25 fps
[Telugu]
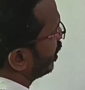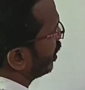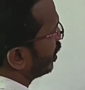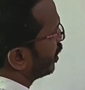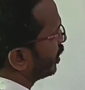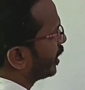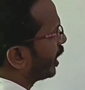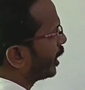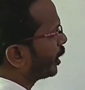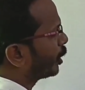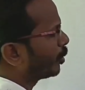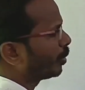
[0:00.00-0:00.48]

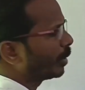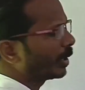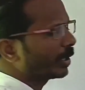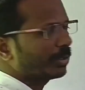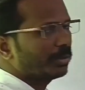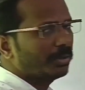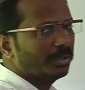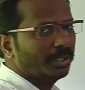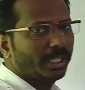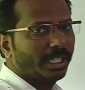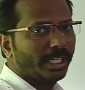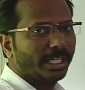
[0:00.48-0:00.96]
దాంతోపాటు
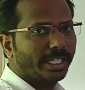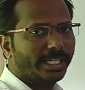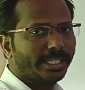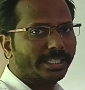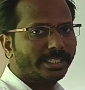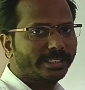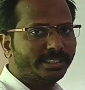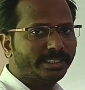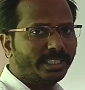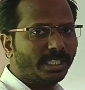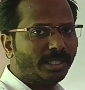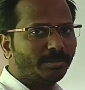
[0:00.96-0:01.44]

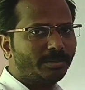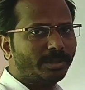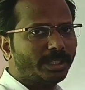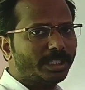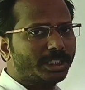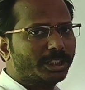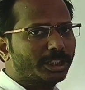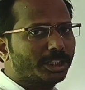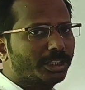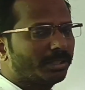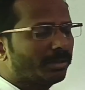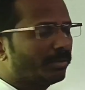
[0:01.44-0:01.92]

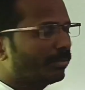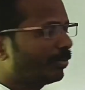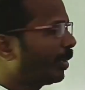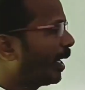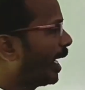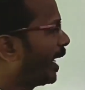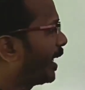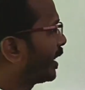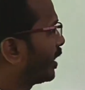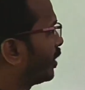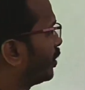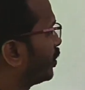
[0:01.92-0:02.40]
ఎగ్జామినేషన్
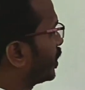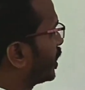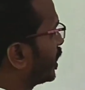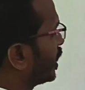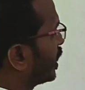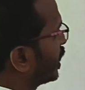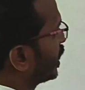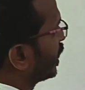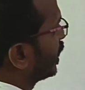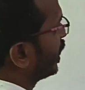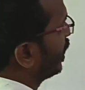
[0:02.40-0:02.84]
ప్యాటర్న్ వచ్చేసి